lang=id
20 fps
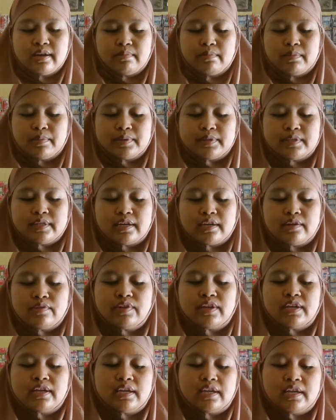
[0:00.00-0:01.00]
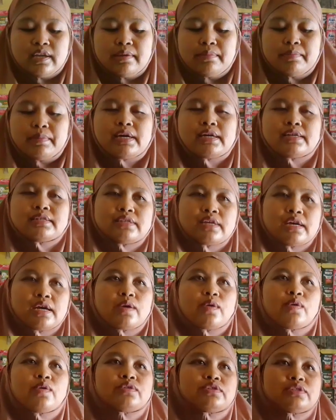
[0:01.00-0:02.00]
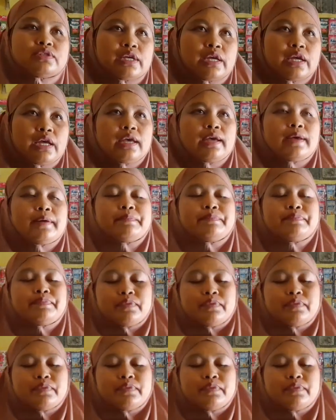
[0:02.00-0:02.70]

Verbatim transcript: mau Zara wingi masak oseng